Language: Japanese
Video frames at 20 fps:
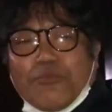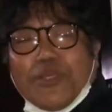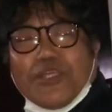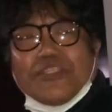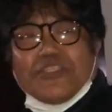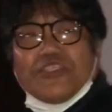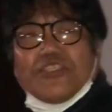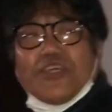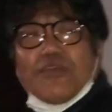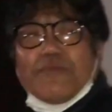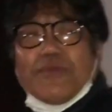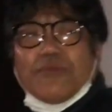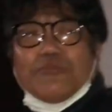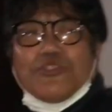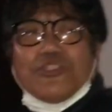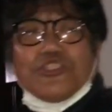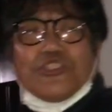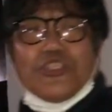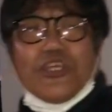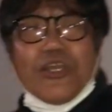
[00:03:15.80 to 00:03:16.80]
っちゃ眩
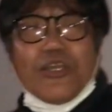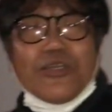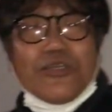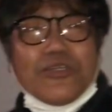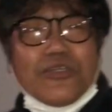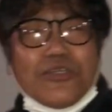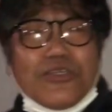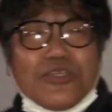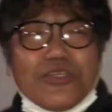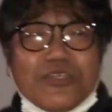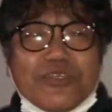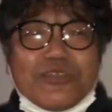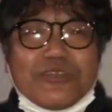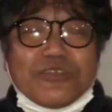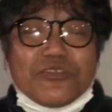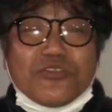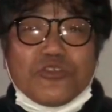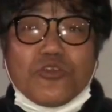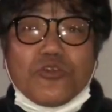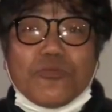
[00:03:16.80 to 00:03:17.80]
しいということで
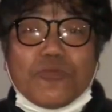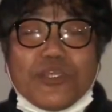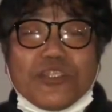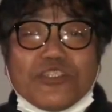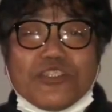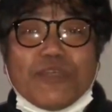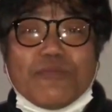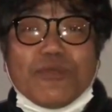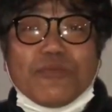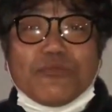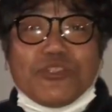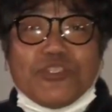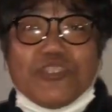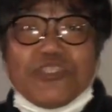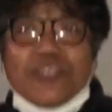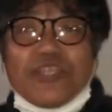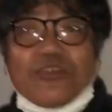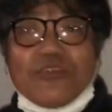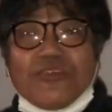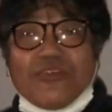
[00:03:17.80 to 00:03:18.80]
めっちゃ眩しい
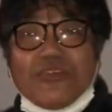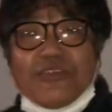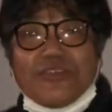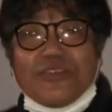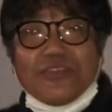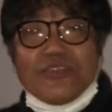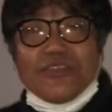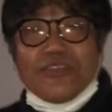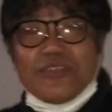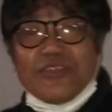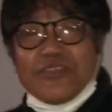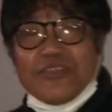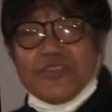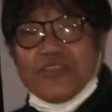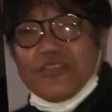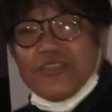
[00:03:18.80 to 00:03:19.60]
んだけど座り座り